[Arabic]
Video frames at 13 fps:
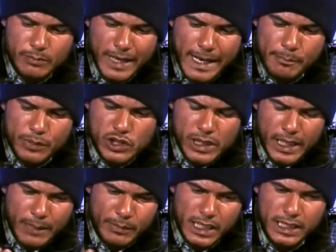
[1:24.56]
ما حبش
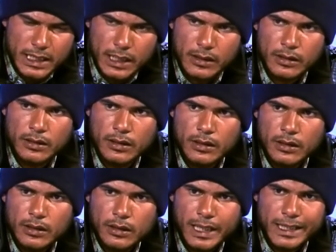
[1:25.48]
يحمل الذل
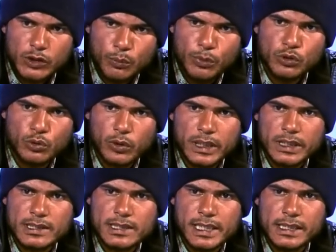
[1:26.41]
عنده
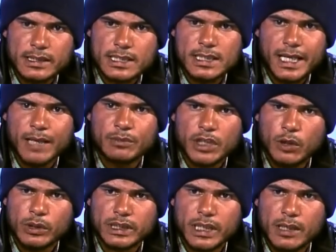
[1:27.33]
بندقية سيد السلاح
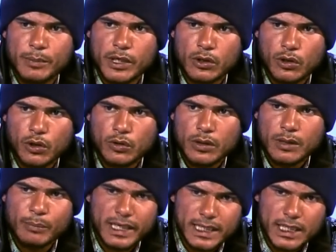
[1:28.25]
نتاعو قتل بيه روحه
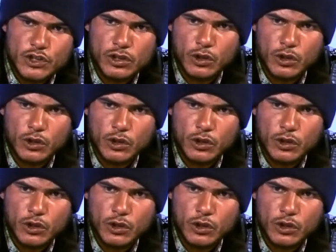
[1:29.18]
ما رضاش